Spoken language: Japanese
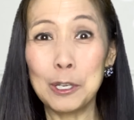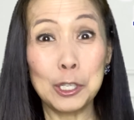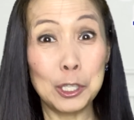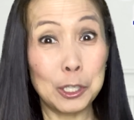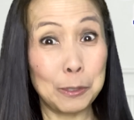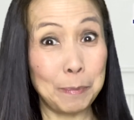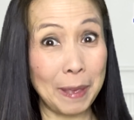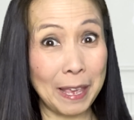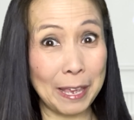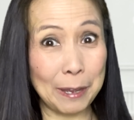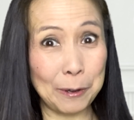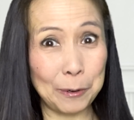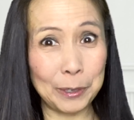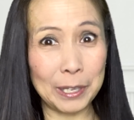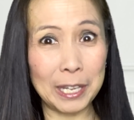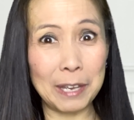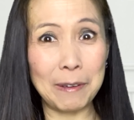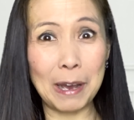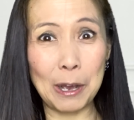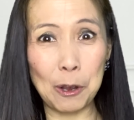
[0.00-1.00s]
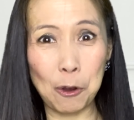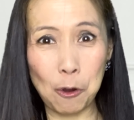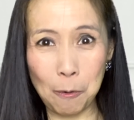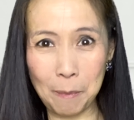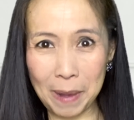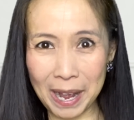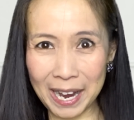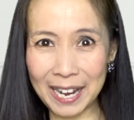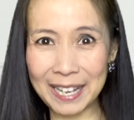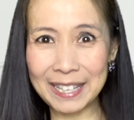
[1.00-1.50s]
スペイン語では細
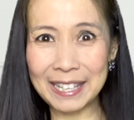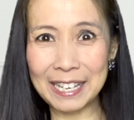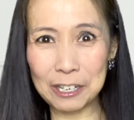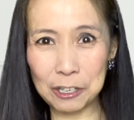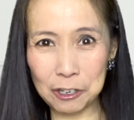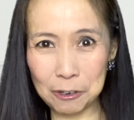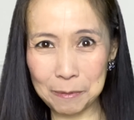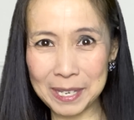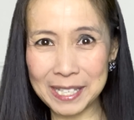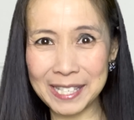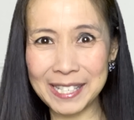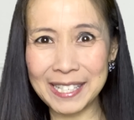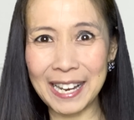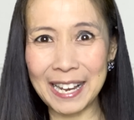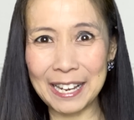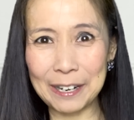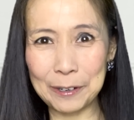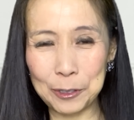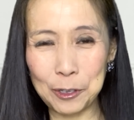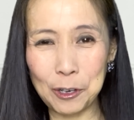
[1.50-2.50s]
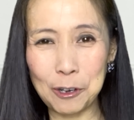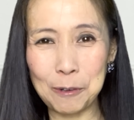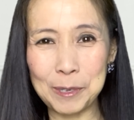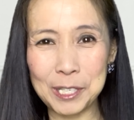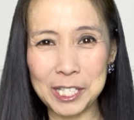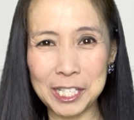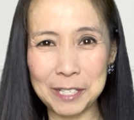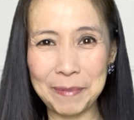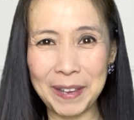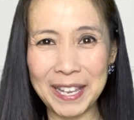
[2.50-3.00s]
かな区別がある動
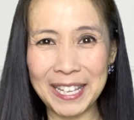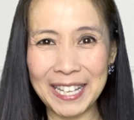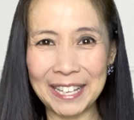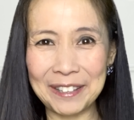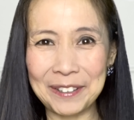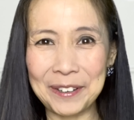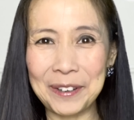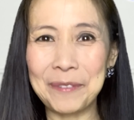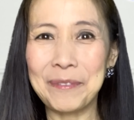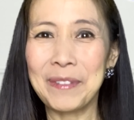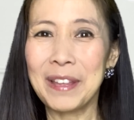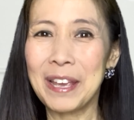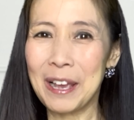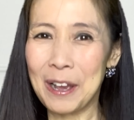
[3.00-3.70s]
物名など、